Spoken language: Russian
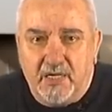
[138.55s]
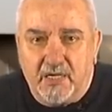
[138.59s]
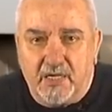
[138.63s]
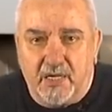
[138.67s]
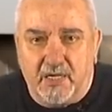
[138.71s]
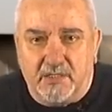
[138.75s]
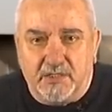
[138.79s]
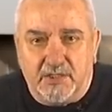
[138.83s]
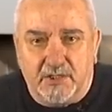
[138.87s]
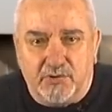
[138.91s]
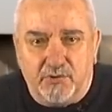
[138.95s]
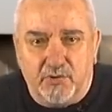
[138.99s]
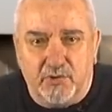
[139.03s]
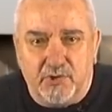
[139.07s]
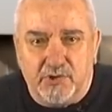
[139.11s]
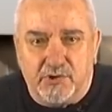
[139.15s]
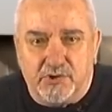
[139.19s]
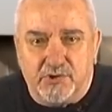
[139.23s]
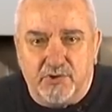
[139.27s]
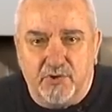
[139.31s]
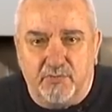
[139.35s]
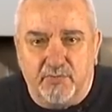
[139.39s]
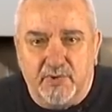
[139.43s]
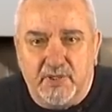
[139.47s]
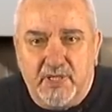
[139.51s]
когда только
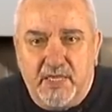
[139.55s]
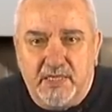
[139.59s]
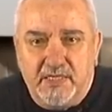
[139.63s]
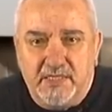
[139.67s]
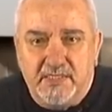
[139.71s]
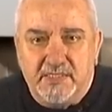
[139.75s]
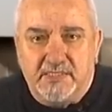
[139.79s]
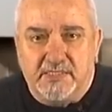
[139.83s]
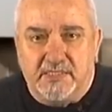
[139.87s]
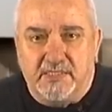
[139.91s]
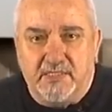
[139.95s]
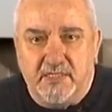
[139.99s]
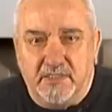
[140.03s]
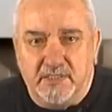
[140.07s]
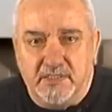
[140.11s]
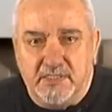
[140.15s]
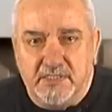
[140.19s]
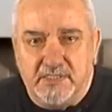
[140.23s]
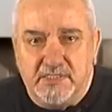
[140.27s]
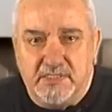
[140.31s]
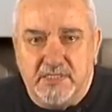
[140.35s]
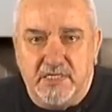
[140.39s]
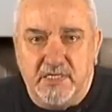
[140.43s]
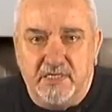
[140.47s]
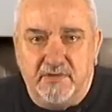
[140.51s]
что была изгнана
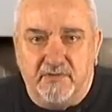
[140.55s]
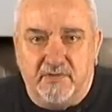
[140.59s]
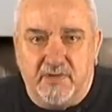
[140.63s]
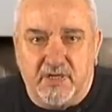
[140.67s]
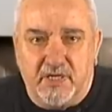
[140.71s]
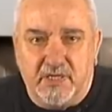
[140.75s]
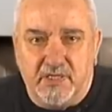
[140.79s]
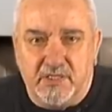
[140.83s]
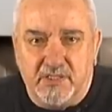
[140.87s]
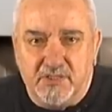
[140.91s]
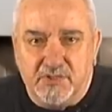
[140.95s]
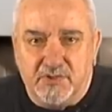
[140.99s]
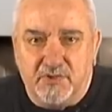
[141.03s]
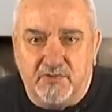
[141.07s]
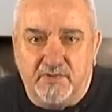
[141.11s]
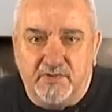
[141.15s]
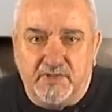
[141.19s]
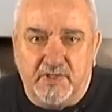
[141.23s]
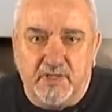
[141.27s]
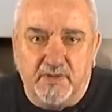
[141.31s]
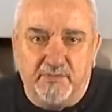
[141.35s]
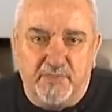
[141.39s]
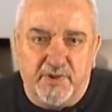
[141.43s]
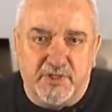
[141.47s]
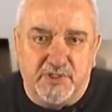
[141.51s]
из Киева
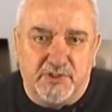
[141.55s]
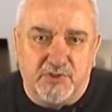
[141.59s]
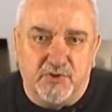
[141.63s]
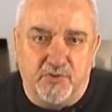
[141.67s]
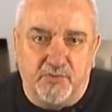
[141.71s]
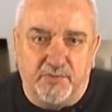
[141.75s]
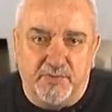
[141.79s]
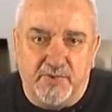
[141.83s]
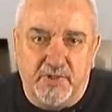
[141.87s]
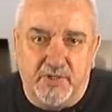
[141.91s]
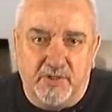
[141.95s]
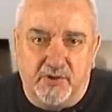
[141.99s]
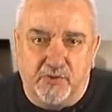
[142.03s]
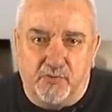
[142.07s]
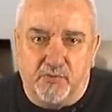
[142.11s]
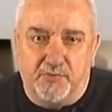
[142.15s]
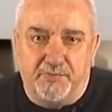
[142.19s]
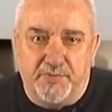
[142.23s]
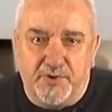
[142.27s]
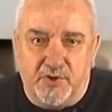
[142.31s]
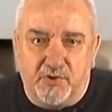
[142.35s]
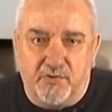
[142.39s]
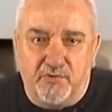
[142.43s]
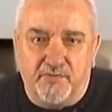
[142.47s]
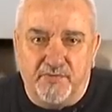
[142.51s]
организованная преступная
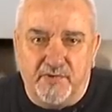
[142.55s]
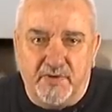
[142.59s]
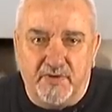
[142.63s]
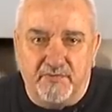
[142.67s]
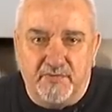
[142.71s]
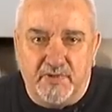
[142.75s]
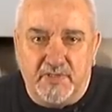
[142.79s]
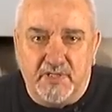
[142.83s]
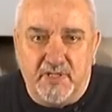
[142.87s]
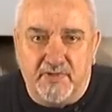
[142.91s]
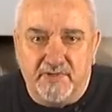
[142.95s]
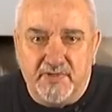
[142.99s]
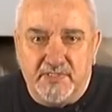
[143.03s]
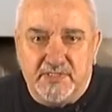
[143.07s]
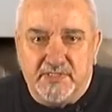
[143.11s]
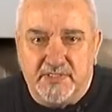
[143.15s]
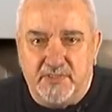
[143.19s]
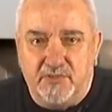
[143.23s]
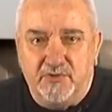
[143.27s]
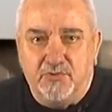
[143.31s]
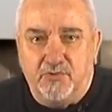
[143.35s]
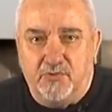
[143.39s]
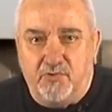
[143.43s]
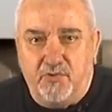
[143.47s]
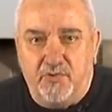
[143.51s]
группировка во главе с
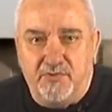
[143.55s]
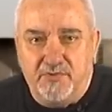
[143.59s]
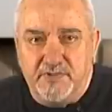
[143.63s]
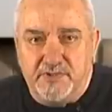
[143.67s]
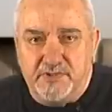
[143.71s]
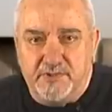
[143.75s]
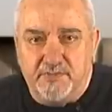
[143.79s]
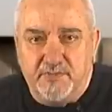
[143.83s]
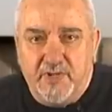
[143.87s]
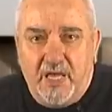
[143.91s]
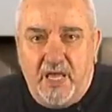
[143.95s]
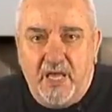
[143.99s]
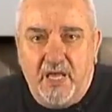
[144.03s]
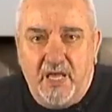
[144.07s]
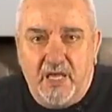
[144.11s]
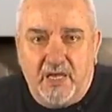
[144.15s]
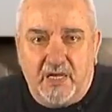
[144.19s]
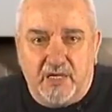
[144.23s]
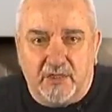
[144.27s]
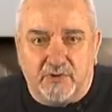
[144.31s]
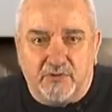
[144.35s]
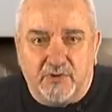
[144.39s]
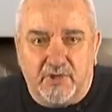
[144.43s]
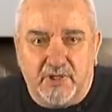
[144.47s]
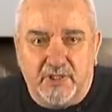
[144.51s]
Януковичем,
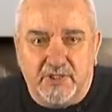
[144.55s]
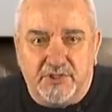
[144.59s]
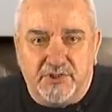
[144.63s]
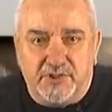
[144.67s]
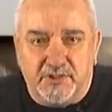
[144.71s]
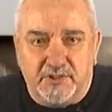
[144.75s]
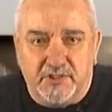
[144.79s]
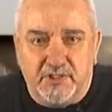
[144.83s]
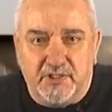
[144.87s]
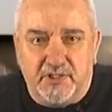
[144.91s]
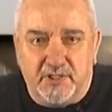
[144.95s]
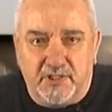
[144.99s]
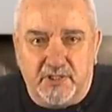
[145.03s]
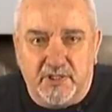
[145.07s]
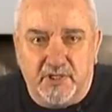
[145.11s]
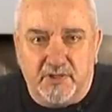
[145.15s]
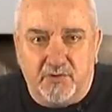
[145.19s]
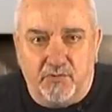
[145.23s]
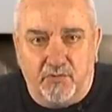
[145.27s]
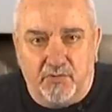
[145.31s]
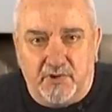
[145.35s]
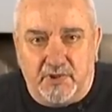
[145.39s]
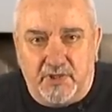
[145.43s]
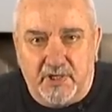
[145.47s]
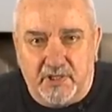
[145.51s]
которая четыре
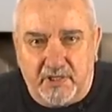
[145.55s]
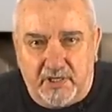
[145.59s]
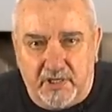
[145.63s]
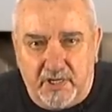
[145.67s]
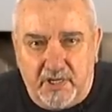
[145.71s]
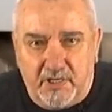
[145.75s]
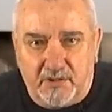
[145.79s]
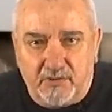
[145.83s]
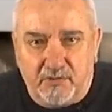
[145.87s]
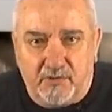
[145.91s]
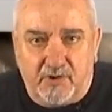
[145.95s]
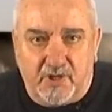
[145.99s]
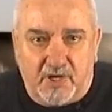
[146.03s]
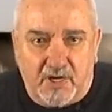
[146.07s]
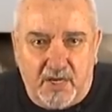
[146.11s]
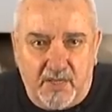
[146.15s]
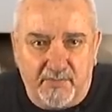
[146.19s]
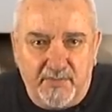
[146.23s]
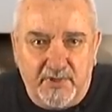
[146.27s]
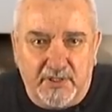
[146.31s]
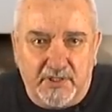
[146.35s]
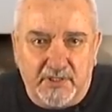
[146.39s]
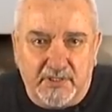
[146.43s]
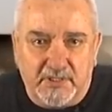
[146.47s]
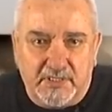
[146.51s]
года кряду
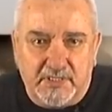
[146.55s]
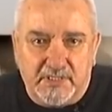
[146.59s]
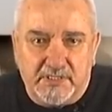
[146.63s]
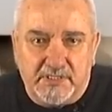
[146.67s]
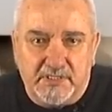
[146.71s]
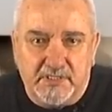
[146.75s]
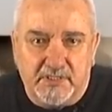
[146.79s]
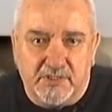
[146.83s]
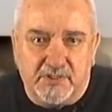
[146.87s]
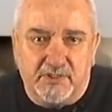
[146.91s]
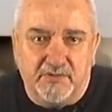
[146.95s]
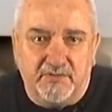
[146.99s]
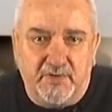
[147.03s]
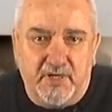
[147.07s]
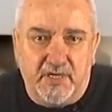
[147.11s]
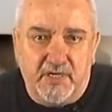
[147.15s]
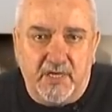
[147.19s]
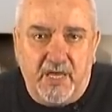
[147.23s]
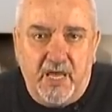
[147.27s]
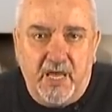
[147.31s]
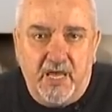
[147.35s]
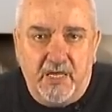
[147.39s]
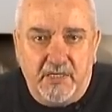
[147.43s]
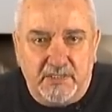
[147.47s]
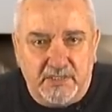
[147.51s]
грабила нас,
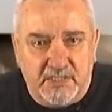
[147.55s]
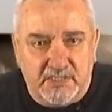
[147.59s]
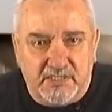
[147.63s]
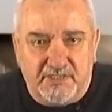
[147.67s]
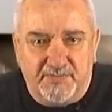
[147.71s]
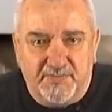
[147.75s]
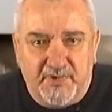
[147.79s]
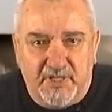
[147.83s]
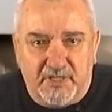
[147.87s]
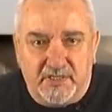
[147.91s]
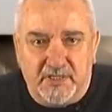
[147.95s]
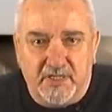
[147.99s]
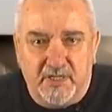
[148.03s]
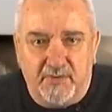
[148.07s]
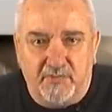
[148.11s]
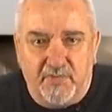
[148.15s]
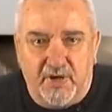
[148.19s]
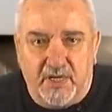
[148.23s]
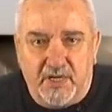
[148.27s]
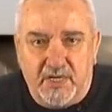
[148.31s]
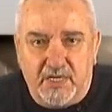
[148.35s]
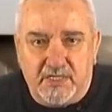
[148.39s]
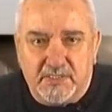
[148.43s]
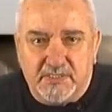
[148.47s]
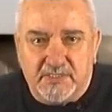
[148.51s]
наживая несметные
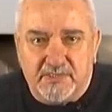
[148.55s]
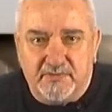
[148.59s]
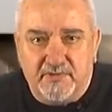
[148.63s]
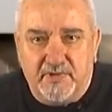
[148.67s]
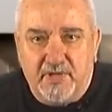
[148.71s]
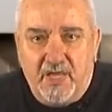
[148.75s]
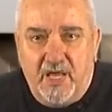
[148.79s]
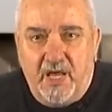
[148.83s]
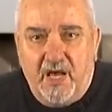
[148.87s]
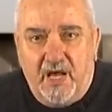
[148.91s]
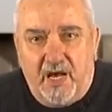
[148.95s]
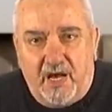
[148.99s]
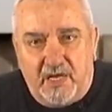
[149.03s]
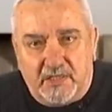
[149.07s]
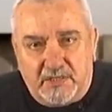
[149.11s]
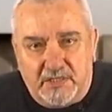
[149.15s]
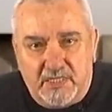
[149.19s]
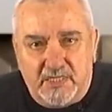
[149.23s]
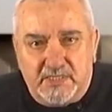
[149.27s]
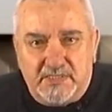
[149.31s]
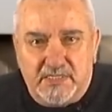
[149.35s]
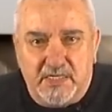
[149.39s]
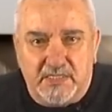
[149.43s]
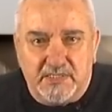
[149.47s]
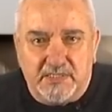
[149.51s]
богатства,
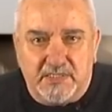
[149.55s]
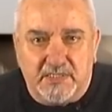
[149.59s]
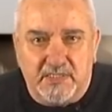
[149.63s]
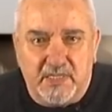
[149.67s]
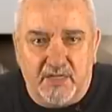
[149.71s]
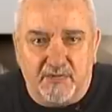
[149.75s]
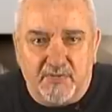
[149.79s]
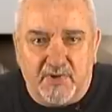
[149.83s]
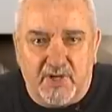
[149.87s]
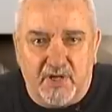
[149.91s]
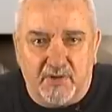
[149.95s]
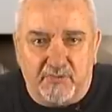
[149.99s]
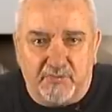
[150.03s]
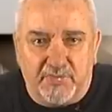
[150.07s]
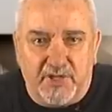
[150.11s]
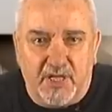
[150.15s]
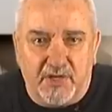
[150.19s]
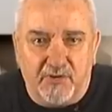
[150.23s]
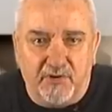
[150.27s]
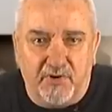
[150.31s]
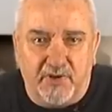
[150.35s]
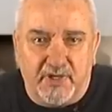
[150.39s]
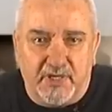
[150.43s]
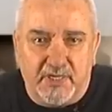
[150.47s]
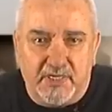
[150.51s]
относясь к нам как
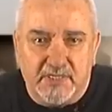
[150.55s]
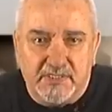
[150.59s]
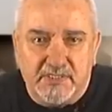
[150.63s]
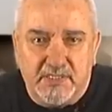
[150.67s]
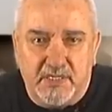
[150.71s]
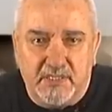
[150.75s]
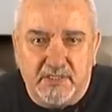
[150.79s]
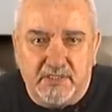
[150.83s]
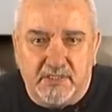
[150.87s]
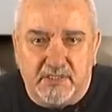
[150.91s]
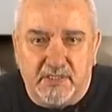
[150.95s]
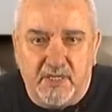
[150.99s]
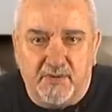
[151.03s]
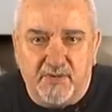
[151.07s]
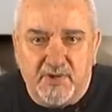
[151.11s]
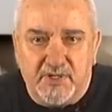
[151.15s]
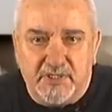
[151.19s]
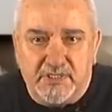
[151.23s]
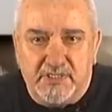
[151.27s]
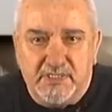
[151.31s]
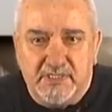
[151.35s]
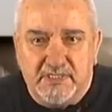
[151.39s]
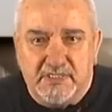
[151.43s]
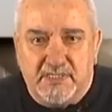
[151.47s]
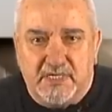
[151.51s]
плохой хозяин к
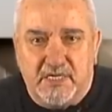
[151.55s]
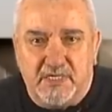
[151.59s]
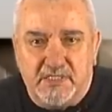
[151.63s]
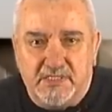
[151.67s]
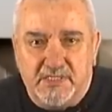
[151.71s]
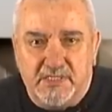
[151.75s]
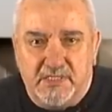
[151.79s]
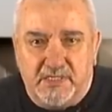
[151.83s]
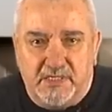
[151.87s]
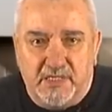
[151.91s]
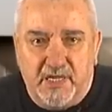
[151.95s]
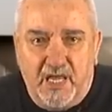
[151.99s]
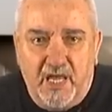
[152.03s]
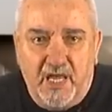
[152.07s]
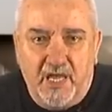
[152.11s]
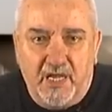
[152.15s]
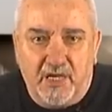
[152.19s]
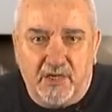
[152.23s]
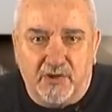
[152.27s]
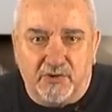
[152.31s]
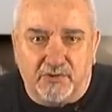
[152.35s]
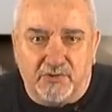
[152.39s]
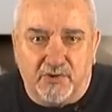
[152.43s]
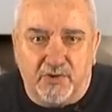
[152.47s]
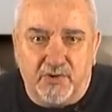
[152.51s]
домашней скотине,
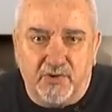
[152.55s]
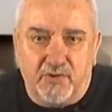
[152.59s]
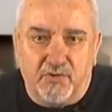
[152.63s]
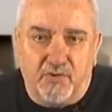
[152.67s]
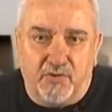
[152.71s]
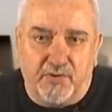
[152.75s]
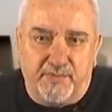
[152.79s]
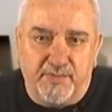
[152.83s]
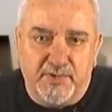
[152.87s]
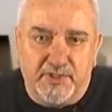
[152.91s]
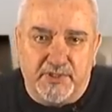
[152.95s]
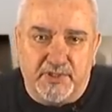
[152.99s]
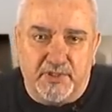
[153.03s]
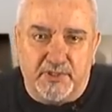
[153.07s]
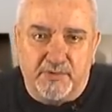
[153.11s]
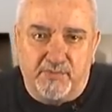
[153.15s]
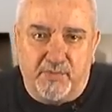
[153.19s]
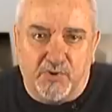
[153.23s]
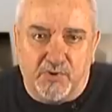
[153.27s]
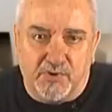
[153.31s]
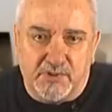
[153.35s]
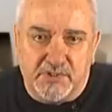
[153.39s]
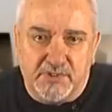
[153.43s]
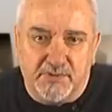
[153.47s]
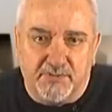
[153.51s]
которая кормит
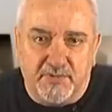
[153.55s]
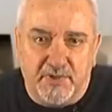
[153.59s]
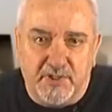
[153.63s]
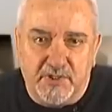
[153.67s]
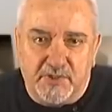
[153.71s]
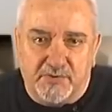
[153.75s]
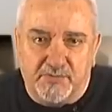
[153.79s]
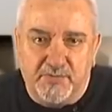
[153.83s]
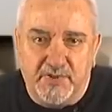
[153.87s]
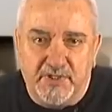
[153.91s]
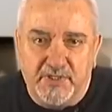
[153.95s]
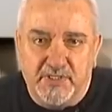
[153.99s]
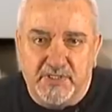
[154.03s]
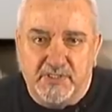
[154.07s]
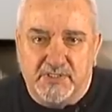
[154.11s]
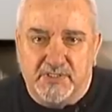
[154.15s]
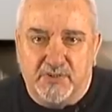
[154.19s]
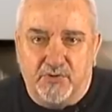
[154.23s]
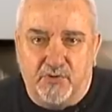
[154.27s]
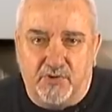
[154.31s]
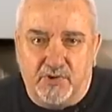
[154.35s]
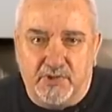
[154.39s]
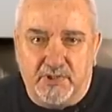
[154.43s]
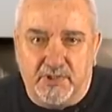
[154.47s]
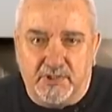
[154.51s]
отбросами, лишь бы не
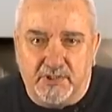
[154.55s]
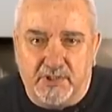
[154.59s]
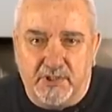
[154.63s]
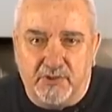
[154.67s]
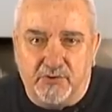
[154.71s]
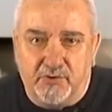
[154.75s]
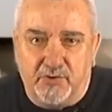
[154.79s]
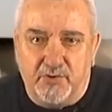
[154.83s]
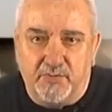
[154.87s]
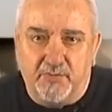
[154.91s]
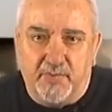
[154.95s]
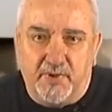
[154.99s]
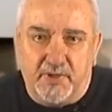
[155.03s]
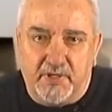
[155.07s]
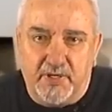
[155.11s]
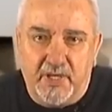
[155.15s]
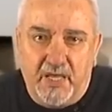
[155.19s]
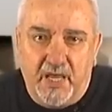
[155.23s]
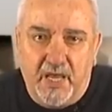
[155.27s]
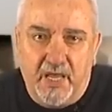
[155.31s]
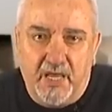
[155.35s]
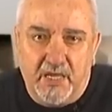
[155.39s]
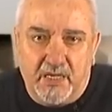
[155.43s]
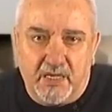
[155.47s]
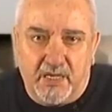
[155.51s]
сдохла до той поры,
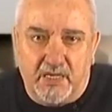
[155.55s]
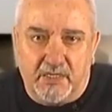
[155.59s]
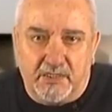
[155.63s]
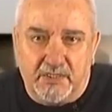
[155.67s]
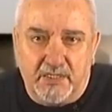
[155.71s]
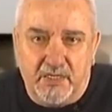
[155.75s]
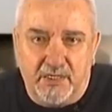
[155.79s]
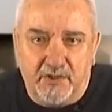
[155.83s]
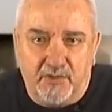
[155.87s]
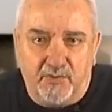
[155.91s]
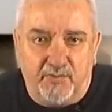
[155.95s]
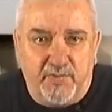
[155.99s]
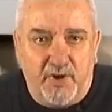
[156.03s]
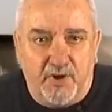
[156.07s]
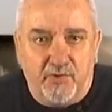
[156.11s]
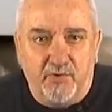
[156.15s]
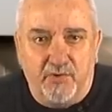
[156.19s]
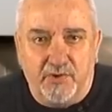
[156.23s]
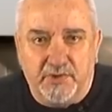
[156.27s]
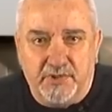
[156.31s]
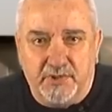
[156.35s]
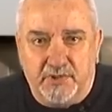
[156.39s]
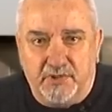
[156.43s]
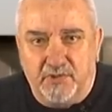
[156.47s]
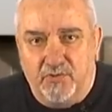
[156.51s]
когда ее
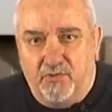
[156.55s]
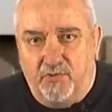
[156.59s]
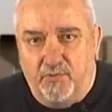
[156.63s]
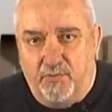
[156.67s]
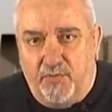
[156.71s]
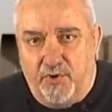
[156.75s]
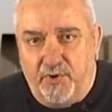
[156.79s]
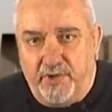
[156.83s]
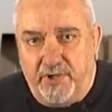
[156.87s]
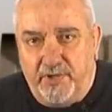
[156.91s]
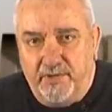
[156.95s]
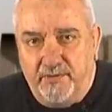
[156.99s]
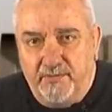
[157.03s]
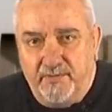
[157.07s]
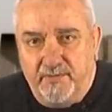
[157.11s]
погонят на убой.